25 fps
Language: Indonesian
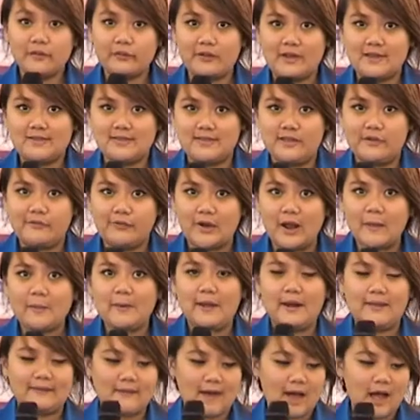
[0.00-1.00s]

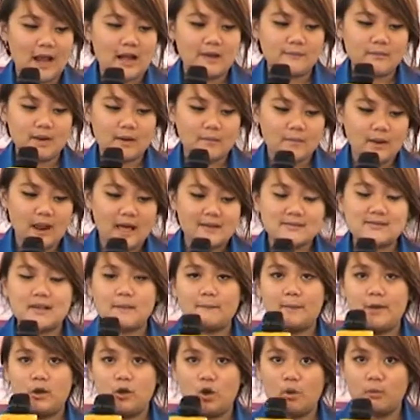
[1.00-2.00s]
Festival pada tanggal 15
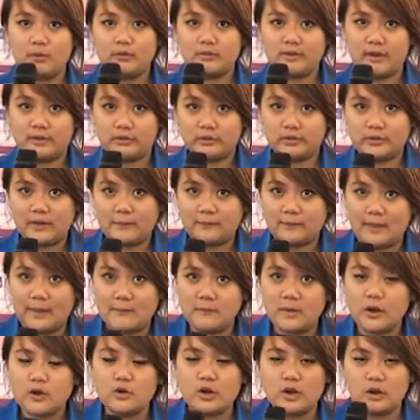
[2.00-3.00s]
sampai 21
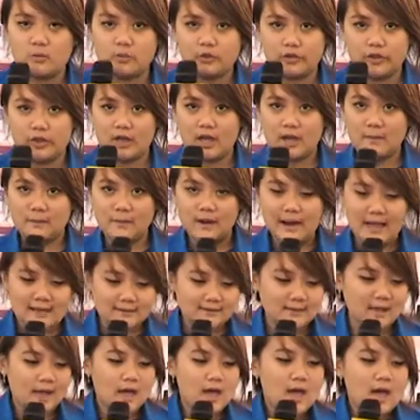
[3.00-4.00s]
September 2013
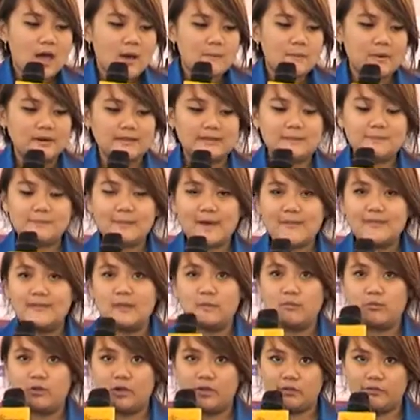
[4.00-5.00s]
bertempat
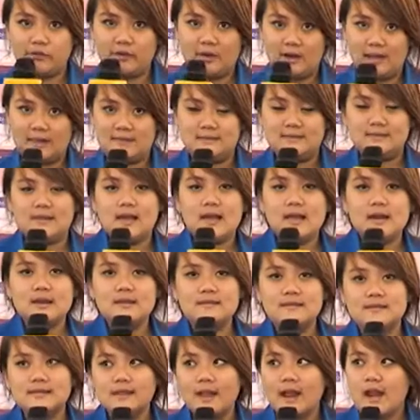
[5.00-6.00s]
di Pluit Village.
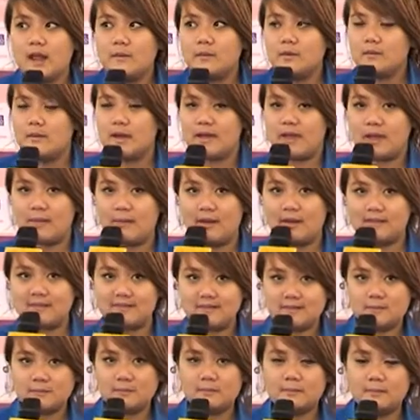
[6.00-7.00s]
Di sini ada berbagai ma
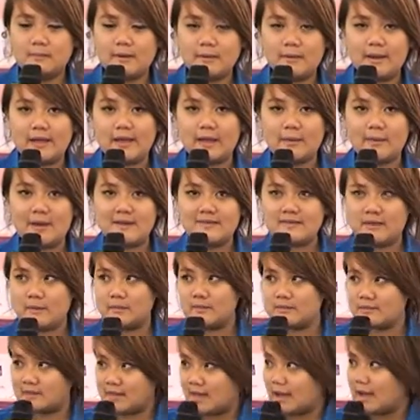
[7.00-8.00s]
berbagai
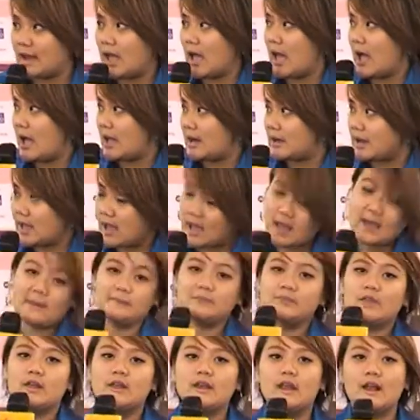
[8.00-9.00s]
macam stand yang ada
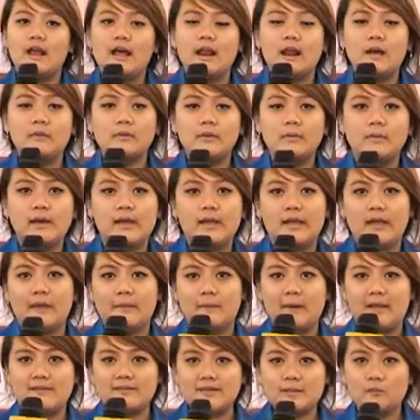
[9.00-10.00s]
dan ada
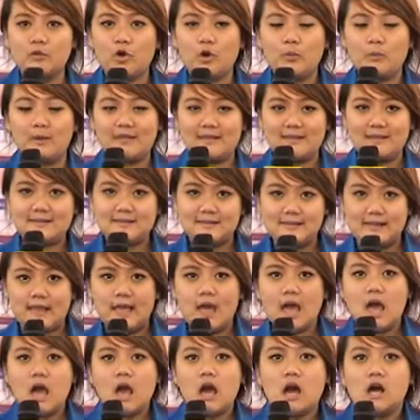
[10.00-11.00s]
berbagai macam
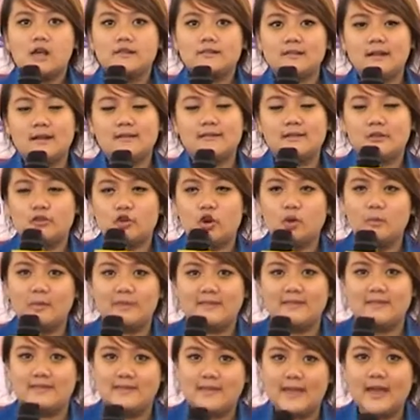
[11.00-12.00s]
kompetisi. Salah satu
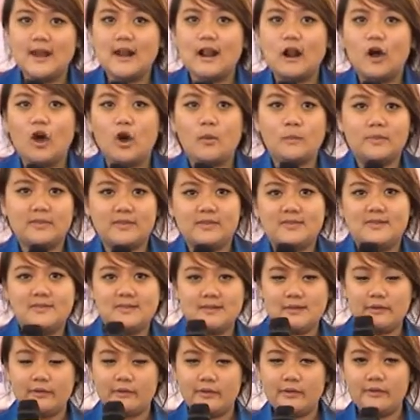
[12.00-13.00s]
kompetisinya adalah
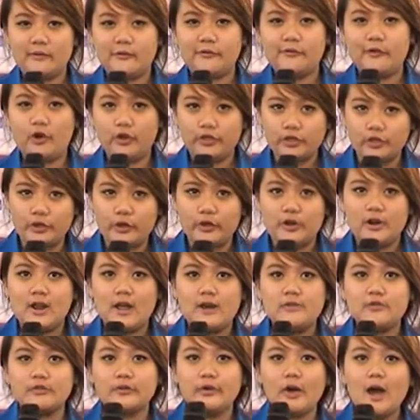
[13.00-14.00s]
kompetisi foto
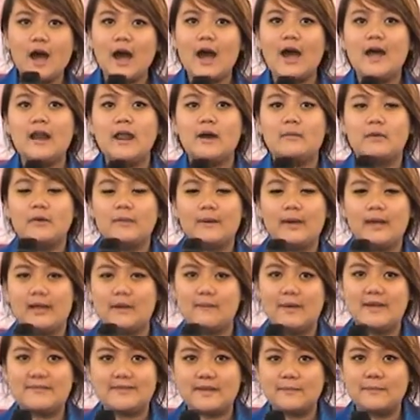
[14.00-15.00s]
dan juga ada
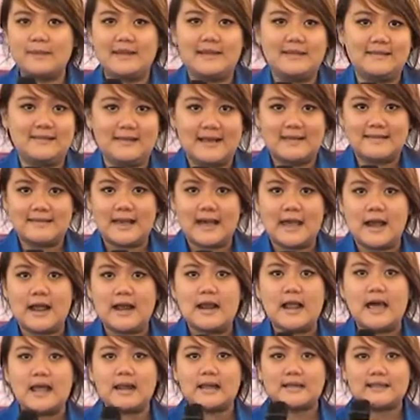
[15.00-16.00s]
berbagai macam pengisi
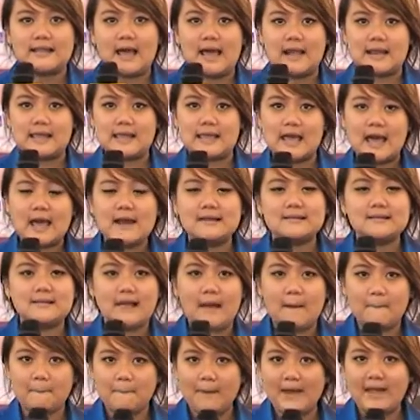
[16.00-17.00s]
acara dari tarian
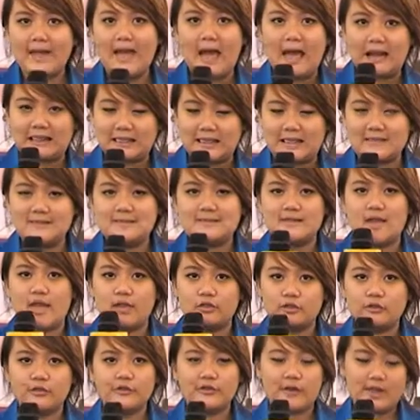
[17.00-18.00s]
sampai artis
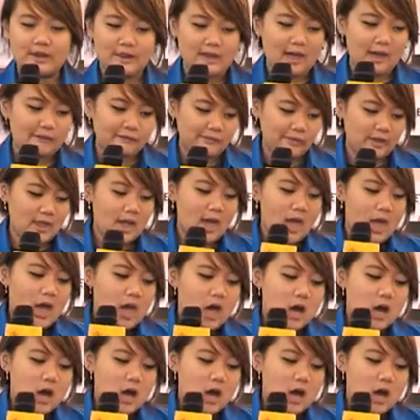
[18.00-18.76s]
yaitu Ferry Afi.